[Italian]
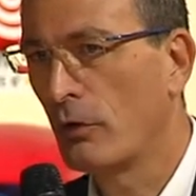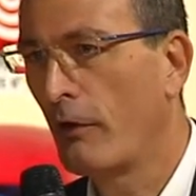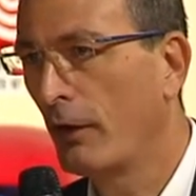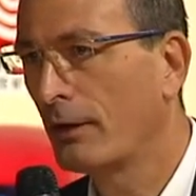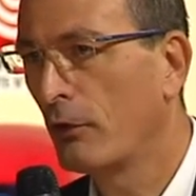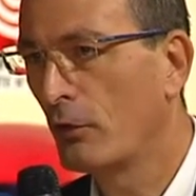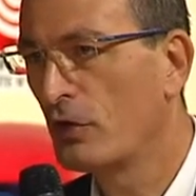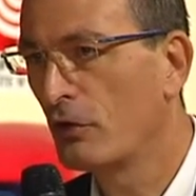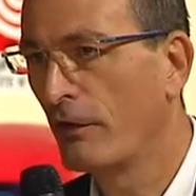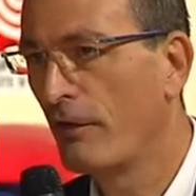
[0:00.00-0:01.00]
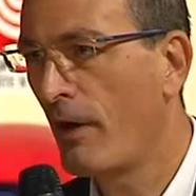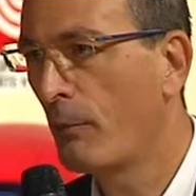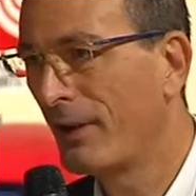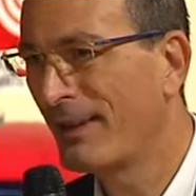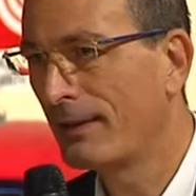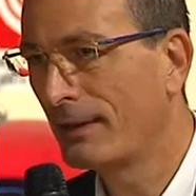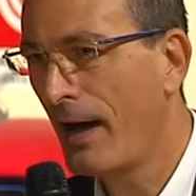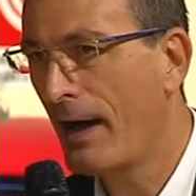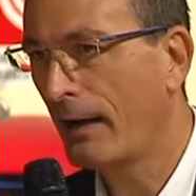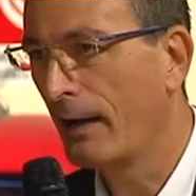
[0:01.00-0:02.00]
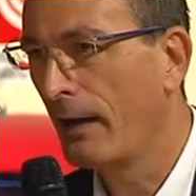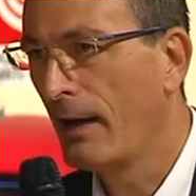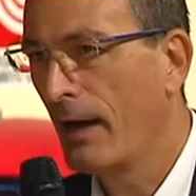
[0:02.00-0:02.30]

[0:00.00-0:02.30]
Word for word: Una volta noi ci dovevamo adattare